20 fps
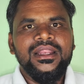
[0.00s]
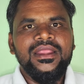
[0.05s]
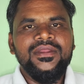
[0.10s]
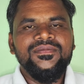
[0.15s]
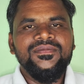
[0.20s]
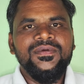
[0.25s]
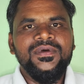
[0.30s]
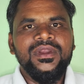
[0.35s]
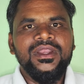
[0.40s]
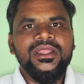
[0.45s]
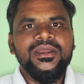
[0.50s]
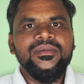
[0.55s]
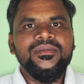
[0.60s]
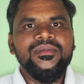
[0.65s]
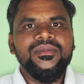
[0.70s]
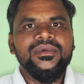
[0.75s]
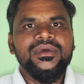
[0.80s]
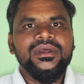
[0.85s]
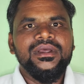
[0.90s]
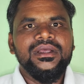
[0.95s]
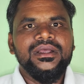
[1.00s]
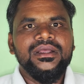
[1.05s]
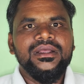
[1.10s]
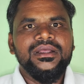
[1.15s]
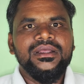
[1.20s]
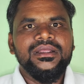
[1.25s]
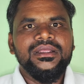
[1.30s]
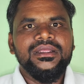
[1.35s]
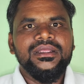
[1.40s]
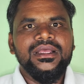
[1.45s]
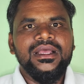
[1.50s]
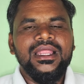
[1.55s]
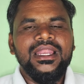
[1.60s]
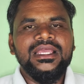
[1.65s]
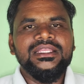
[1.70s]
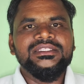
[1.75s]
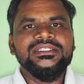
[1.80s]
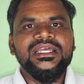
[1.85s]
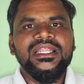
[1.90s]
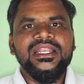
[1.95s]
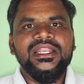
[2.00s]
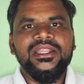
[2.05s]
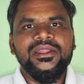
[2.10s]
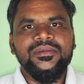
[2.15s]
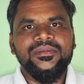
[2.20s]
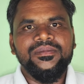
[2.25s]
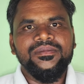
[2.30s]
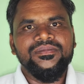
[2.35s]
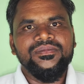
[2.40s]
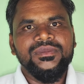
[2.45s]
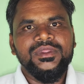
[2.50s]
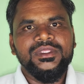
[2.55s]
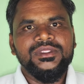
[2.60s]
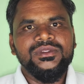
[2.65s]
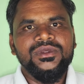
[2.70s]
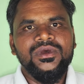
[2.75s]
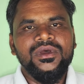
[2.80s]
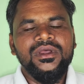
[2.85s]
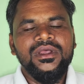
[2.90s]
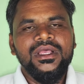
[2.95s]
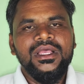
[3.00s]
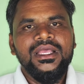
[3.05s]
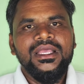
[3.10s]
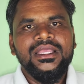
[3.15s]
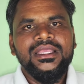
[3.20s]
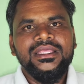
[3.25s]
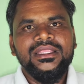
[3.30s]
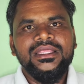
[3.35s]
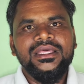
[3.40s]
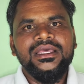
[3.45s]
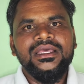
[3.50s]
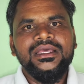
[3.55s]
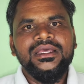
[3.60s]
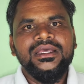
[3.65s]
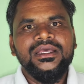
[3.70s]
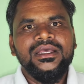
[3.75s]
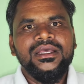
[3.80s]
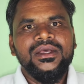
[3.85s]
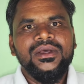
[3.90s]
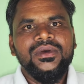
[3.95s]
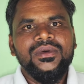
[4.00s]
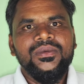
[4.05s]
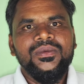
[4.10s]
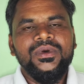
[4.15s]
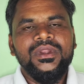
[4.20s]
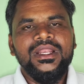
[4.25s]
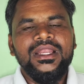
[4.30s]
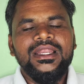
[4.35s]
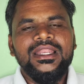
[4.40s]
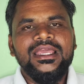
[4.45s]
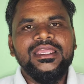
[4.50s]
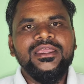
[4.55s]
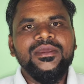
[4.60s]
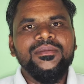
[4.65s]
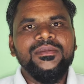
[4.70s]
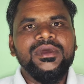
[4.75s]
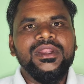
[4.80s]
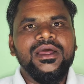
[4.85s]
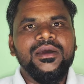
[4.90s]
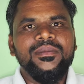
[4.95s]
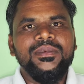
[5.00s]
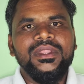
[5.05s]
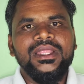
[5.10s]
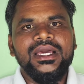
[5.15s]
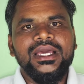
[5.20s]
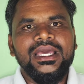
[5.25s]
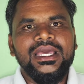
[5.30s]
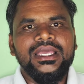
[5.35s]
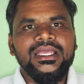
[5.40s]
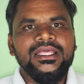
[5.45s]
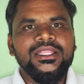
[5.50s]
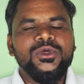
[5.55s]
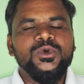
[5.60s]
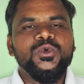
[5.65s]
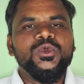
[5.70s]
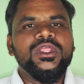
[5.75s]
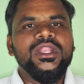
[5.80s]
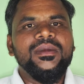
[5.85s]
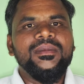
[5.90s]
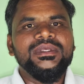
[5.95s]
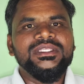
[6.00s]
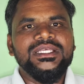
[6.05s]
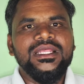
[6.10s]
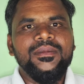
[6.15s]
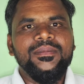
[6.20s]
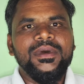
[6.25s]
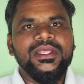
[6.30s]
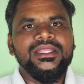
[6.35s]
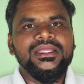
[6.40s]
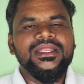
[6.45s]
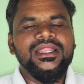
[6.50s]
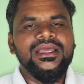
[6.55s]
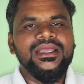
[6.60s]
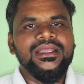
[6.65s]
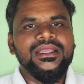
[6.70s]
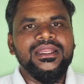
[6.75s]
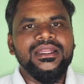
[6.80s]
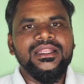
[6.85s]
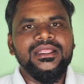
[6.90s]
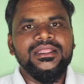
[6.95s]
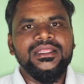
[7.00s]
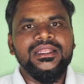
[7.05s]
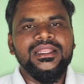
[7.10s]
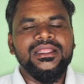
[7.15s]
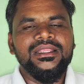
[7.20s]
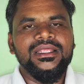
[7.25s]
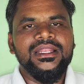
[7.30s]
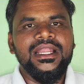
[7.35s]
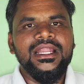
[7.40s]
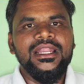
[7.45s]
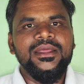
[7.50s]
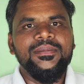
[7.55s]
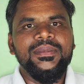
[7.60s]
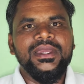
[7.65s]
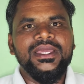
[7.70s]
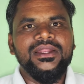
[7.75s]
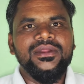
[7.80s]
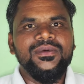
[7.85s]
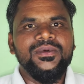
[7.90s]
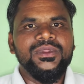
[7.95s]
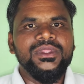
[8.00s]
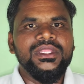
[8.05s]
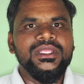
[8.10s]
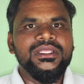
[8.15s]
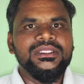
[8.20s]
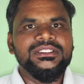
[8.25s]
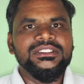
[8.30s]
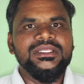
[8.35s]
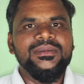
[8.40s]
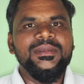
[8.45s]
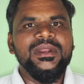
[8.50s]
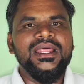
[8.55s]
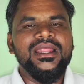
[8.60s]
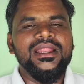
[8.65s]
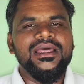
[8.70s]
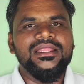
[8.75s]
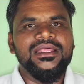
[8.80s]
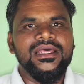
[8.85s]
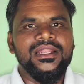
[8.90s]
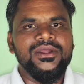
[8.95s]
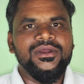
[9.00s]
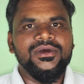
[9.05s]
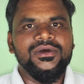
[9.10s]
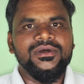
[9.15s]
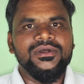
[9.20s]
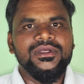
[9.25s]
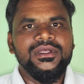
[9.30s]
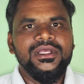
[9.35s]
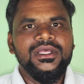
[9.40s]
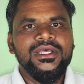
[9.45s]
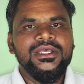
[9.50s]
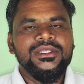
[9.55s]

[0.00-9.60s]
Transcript: ட்ரைஃபோலியம் அலெக்சாண்ட்ரியம் ஸோ இது ஒரு லெகிம் கிராப் தாங்க இது குதிரை மசால் பார்த்தீங்கன்னா கிட்டத்தட்ட இந்த ரெண்டு பயிரும் வந்து சிமிலராக தான் இருக்கும்